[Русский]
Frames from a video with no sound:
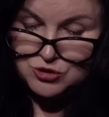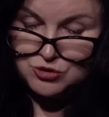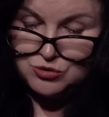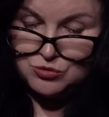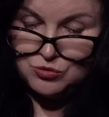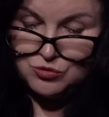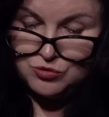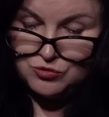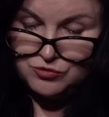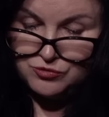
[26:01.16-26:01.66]

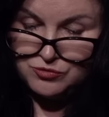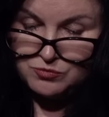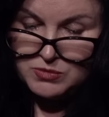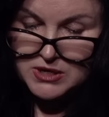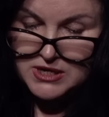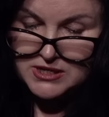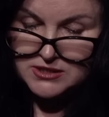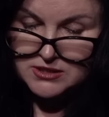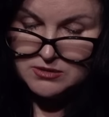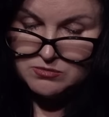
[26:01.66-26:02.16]
что в
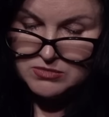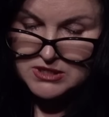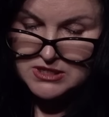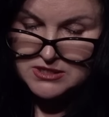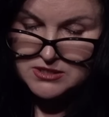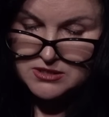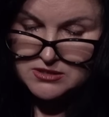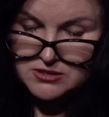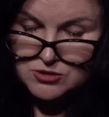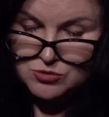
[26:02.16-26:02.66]
марте
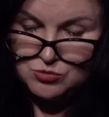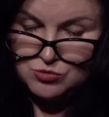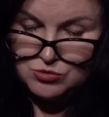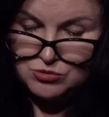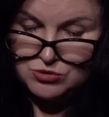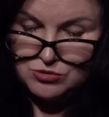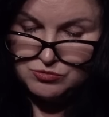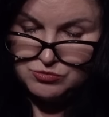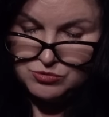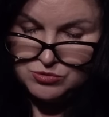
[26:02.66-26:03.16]
месяце у
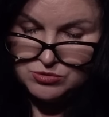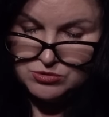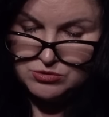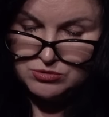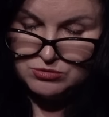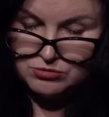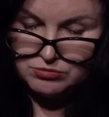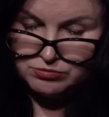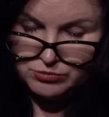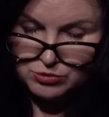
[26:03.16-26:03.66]

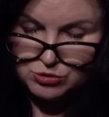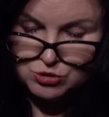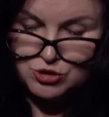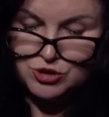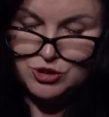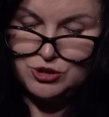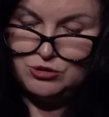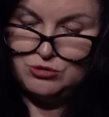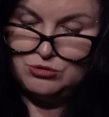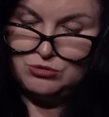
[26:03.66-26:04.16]
него
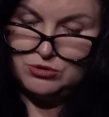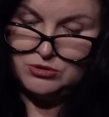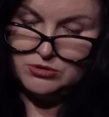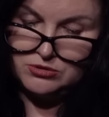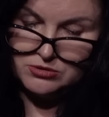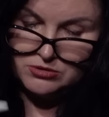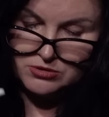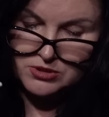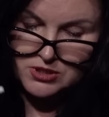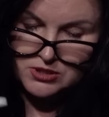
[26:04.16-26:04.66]
тоже идет
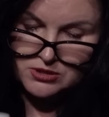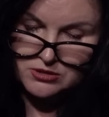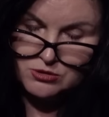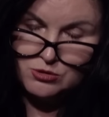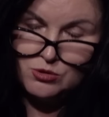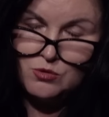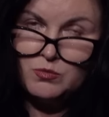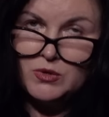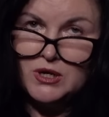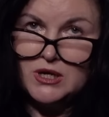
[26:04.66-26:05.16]
как
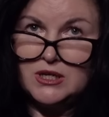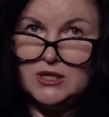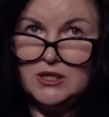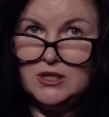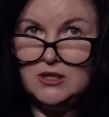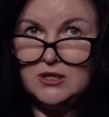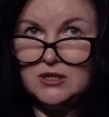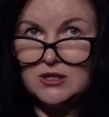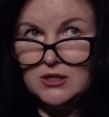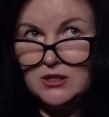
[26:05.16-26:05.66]
слом
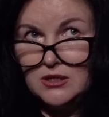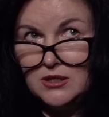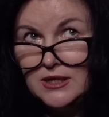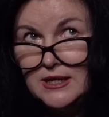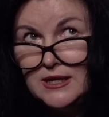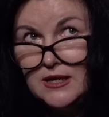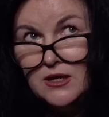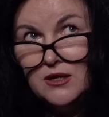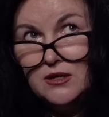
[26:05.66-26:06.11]
карьеры,